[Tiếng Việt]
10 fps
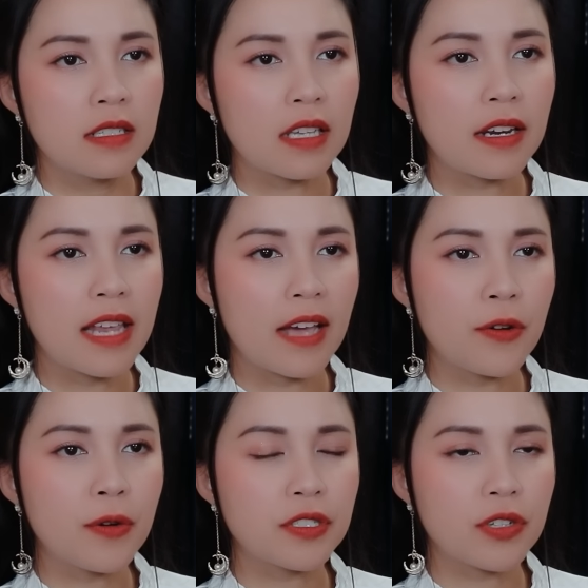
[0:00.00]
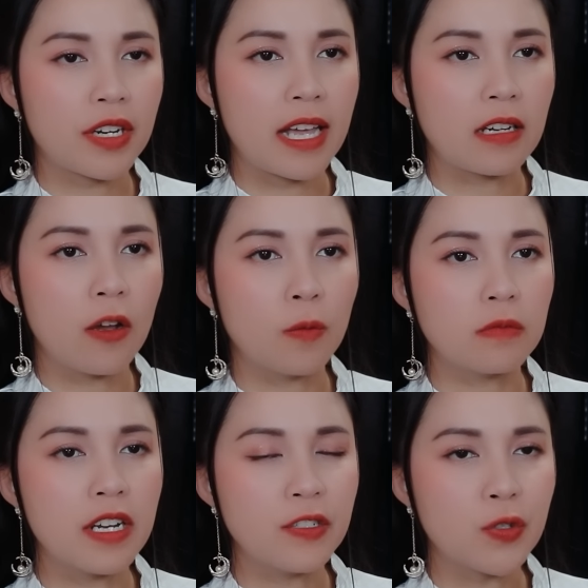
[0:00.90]
Tên gia nô soi đèn
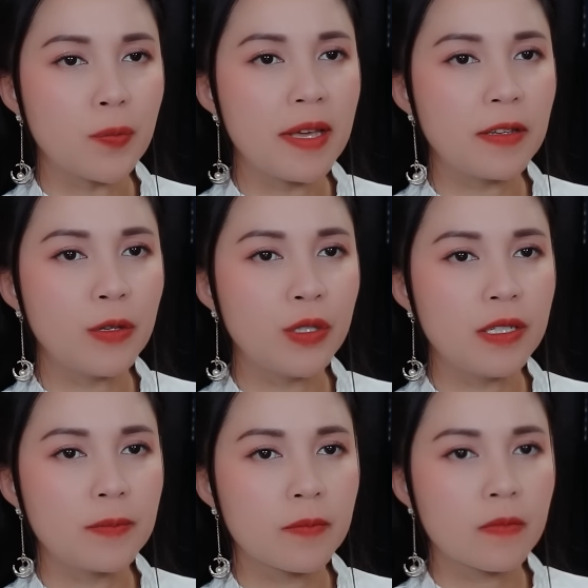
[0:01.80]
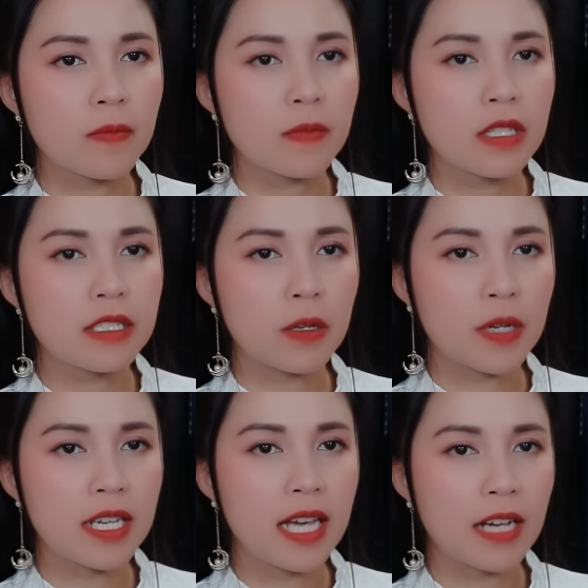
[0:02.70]
lồng đi xuống bên dưới. Sau
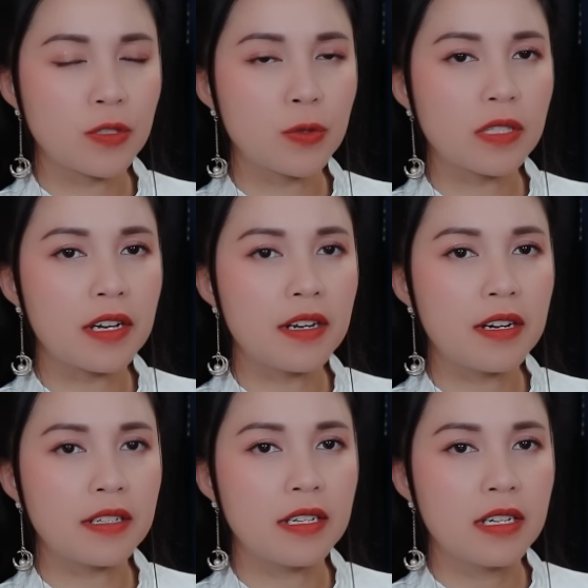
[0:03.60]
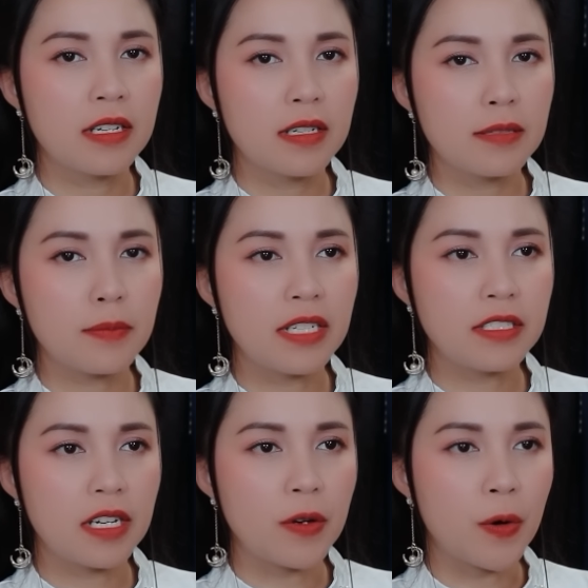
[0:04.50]
khi hắn xuống tới nơi, bên
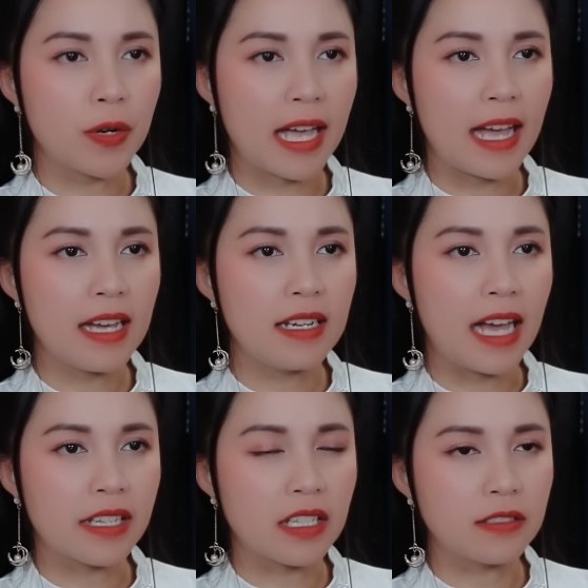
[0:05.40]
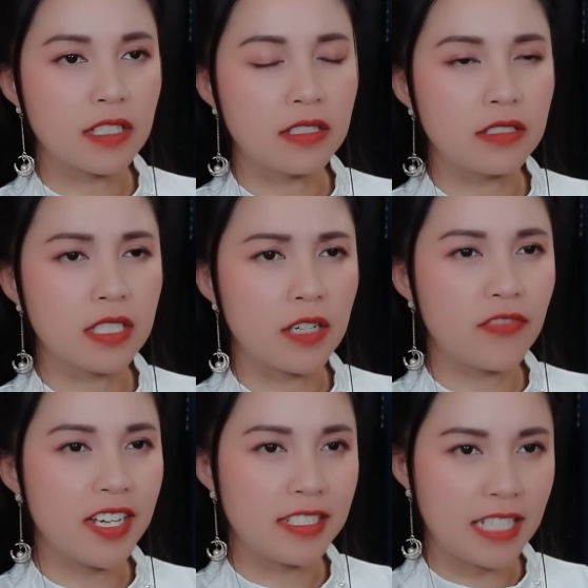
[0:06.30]
trên hồ cá lại từ từ trở
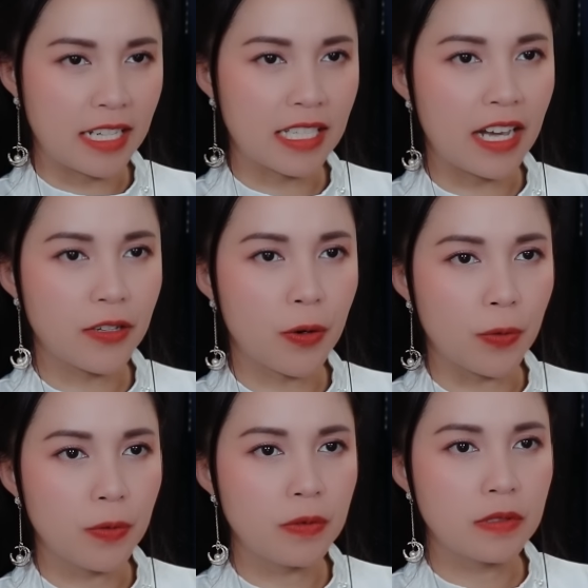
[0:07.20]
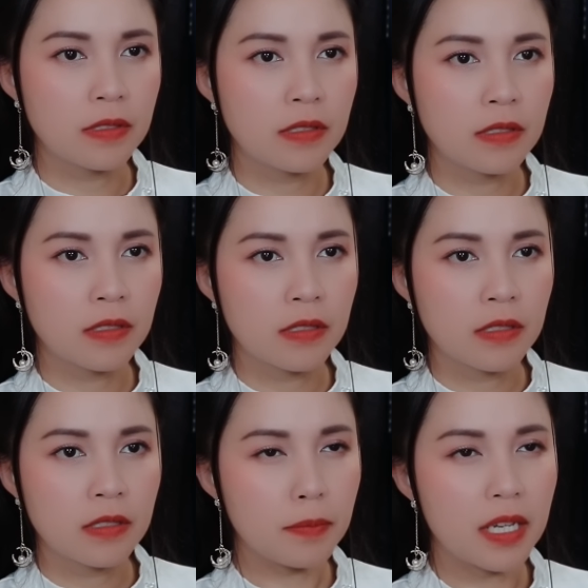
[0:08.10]
về trạng thái cũ
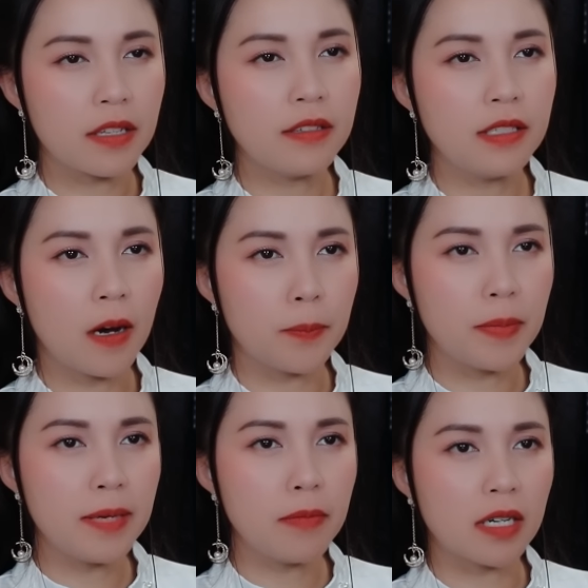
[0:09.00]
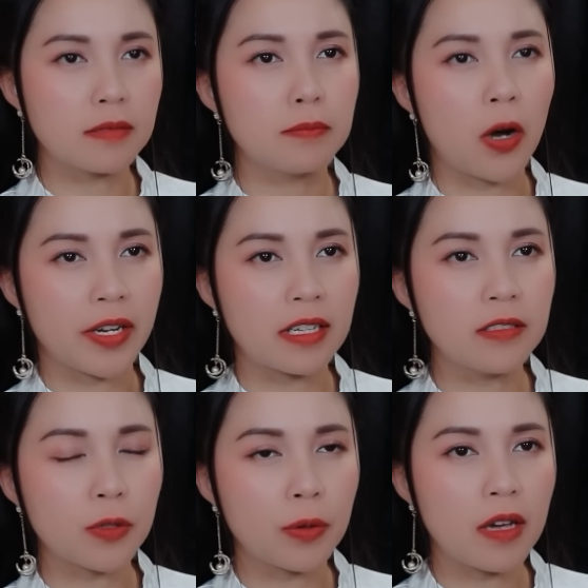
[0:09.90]
bên dưới hầm bí mật mọi
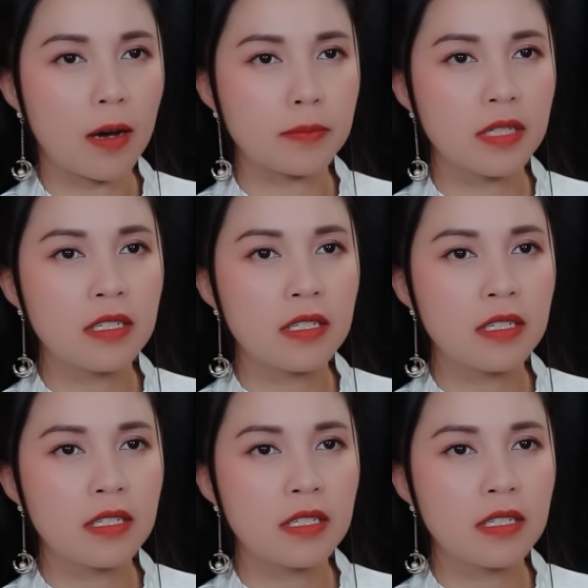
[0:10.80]
thứ tối om.